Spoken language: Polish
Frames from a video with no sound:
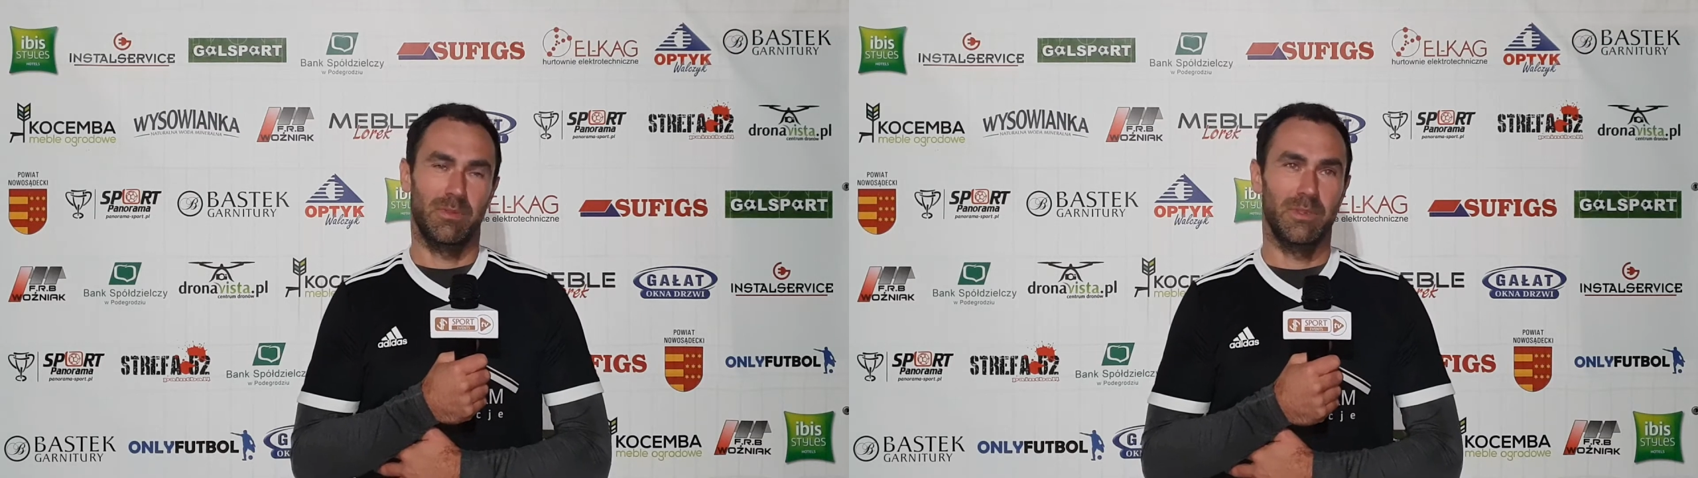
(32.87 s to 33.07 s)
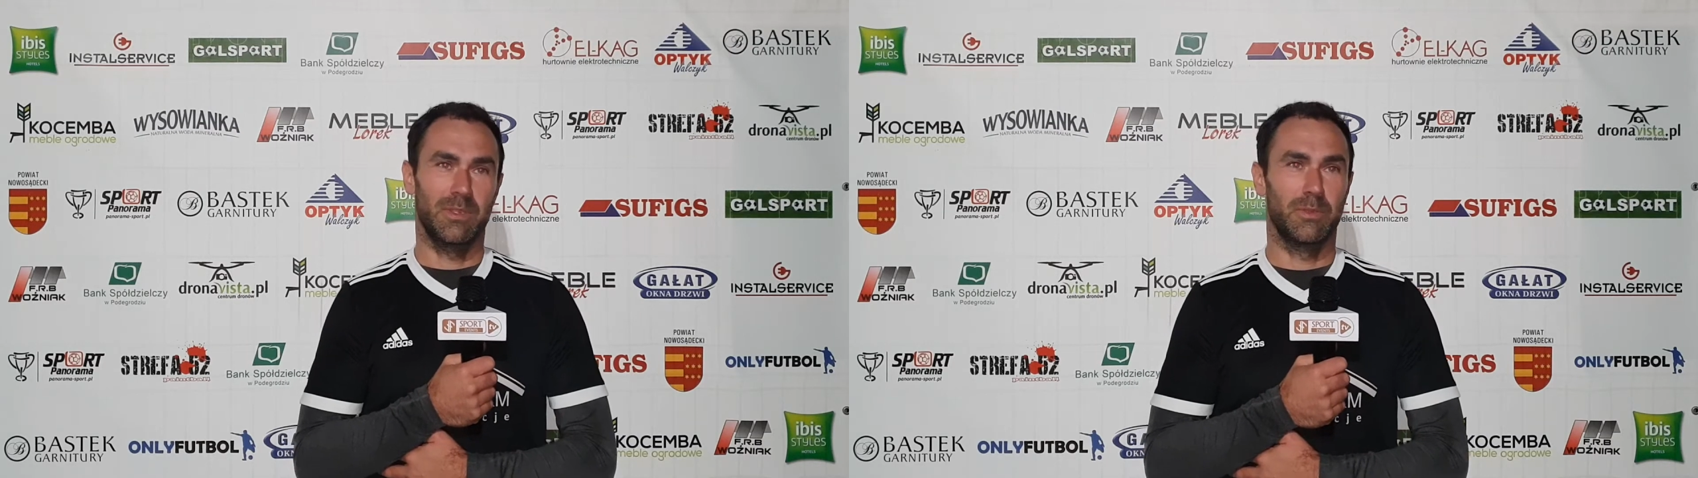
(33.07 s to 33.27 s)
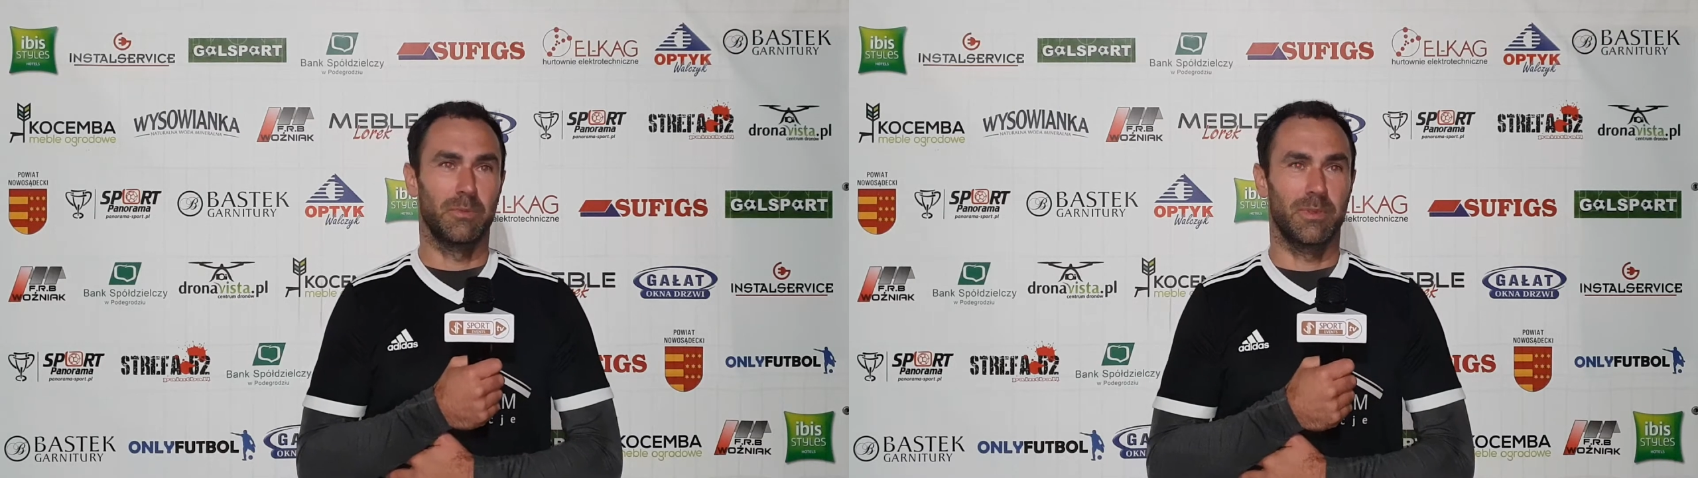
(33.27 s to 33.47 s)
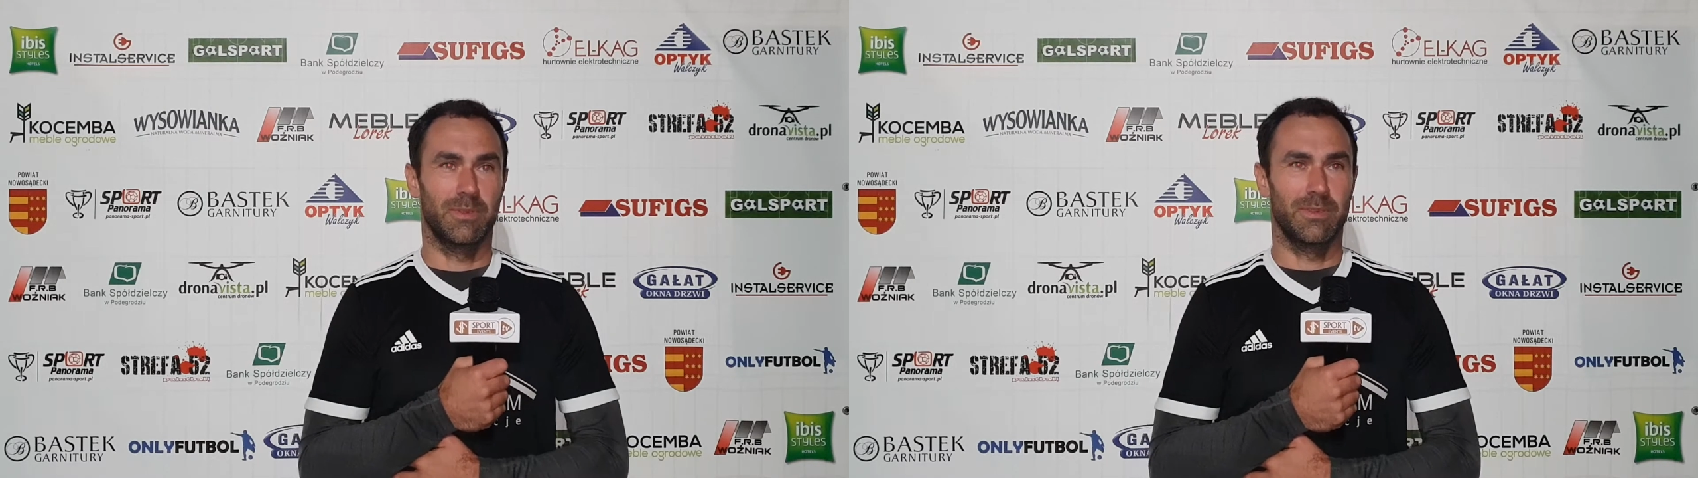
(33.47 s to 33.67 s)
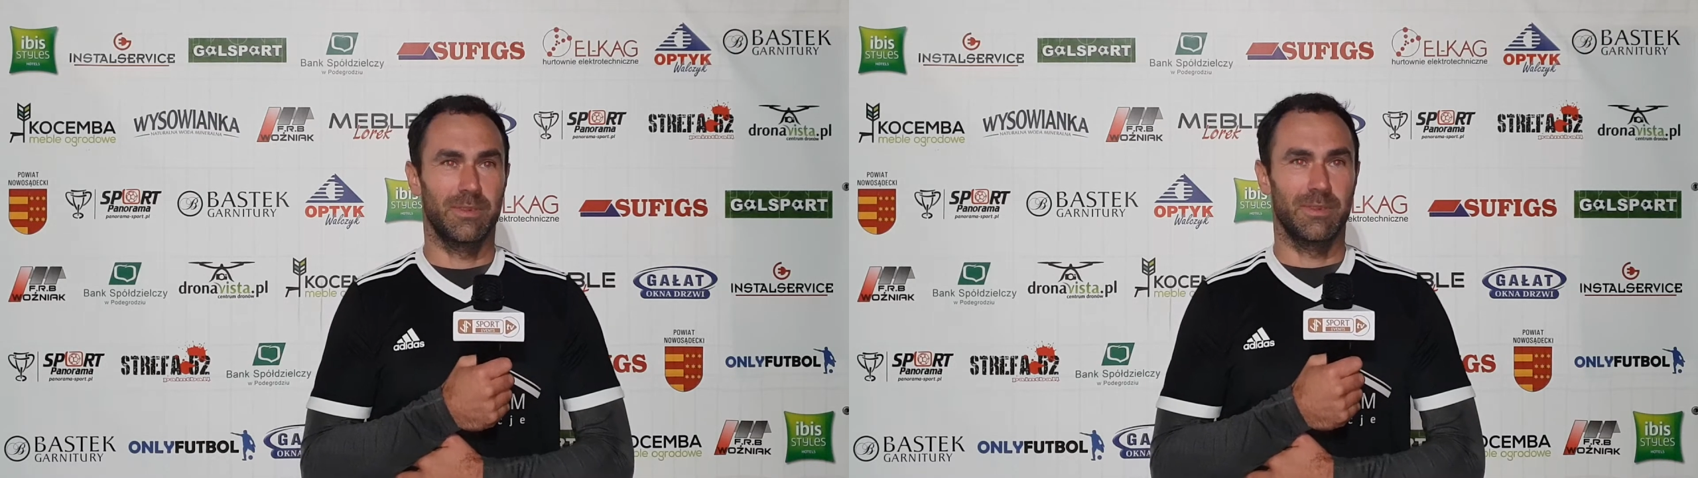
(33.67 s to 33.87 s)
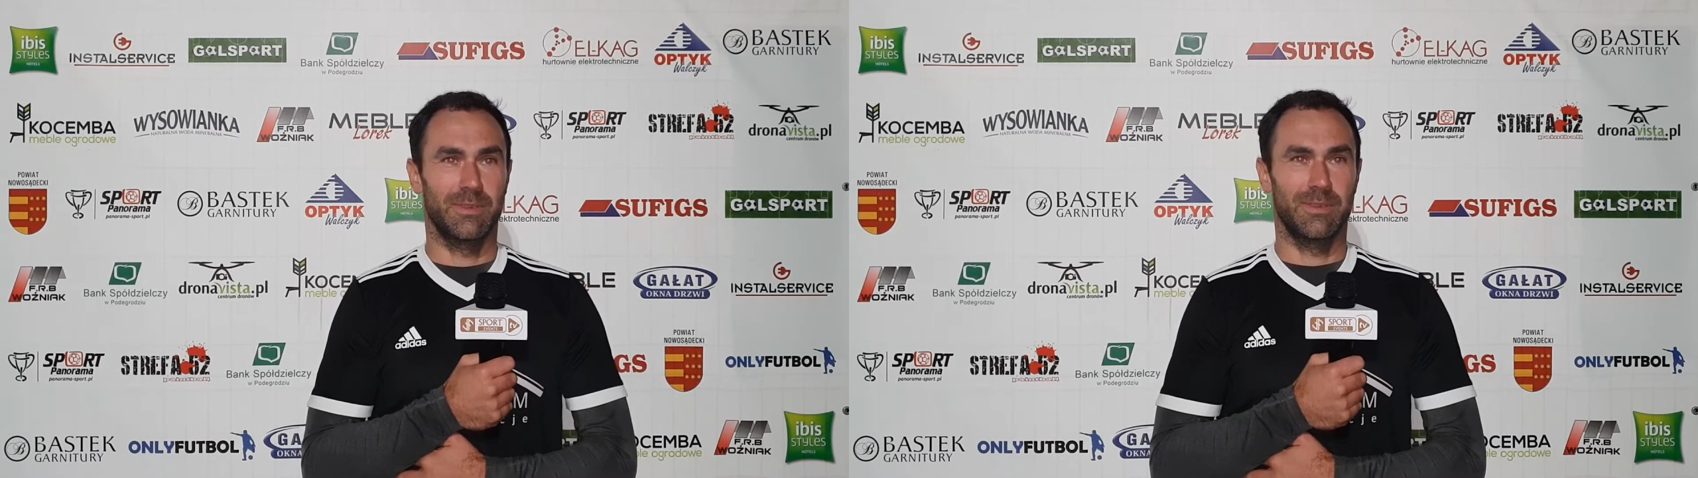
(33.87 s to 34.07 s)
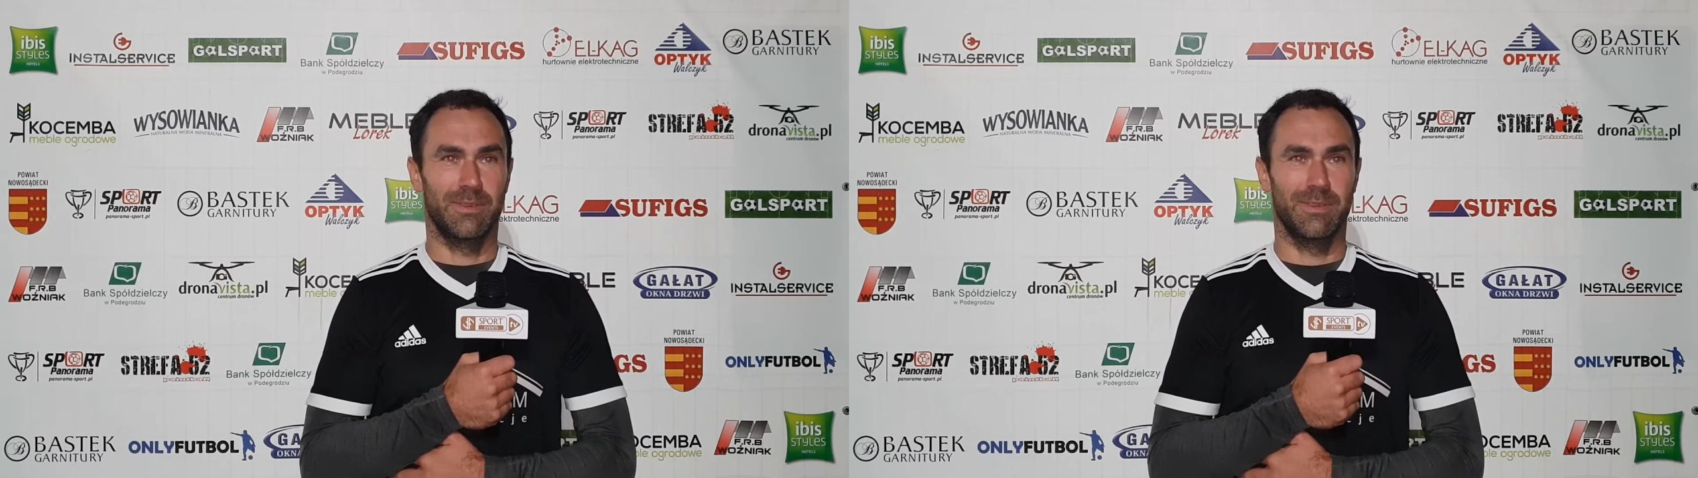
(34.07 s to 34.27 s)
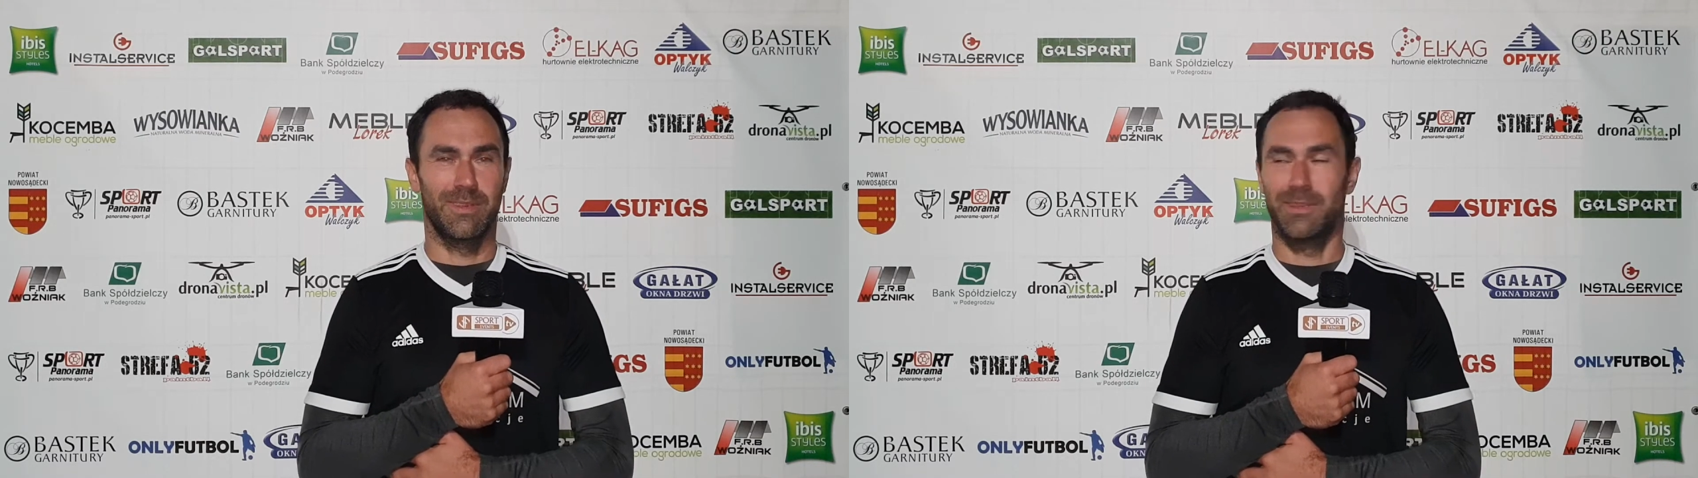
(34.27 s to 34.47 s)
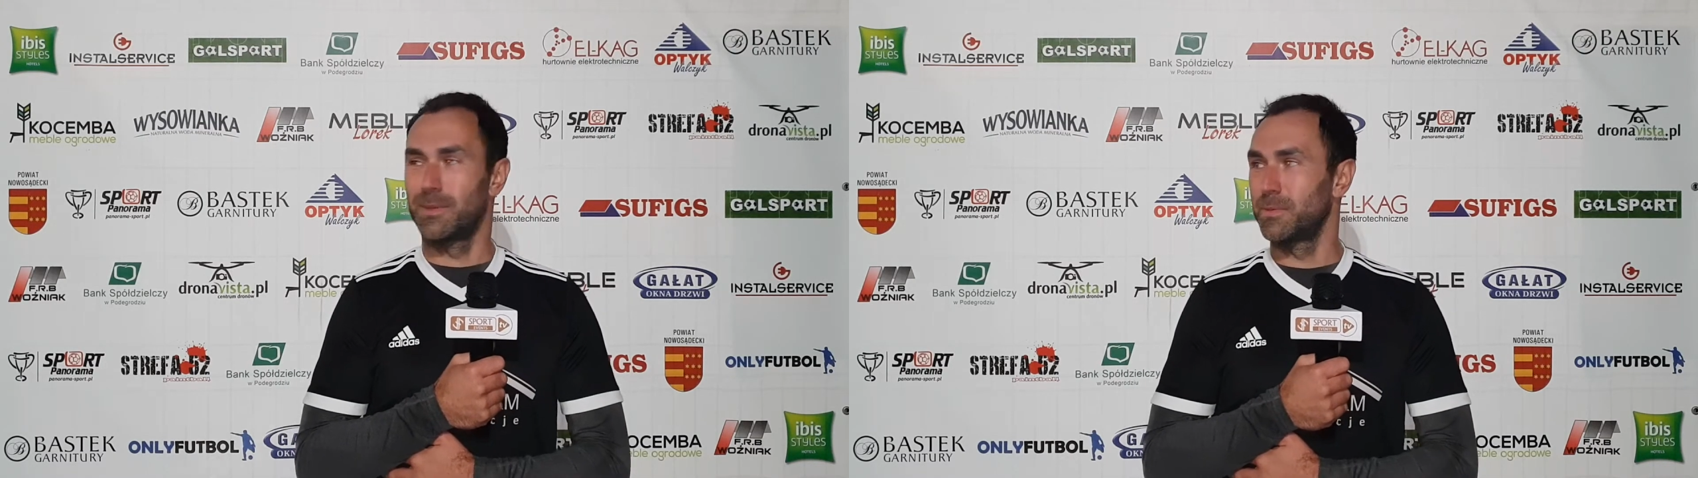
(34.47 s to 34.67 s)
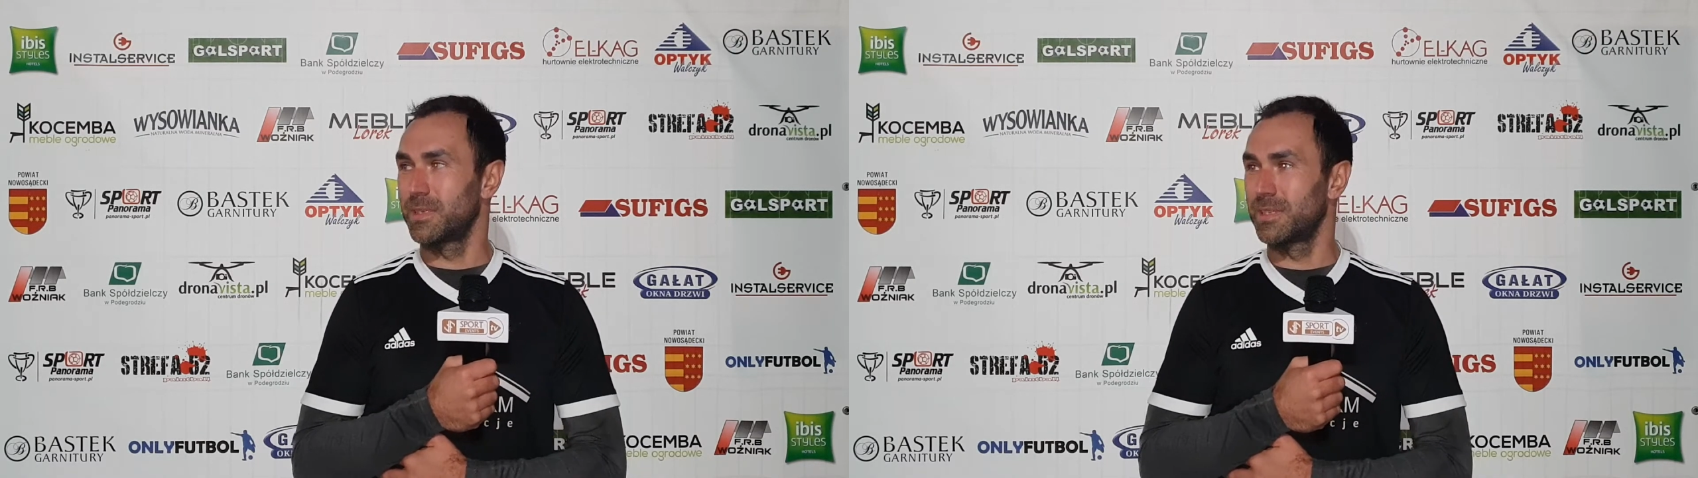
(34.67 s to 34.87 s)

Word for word: Jesteśmy jednymi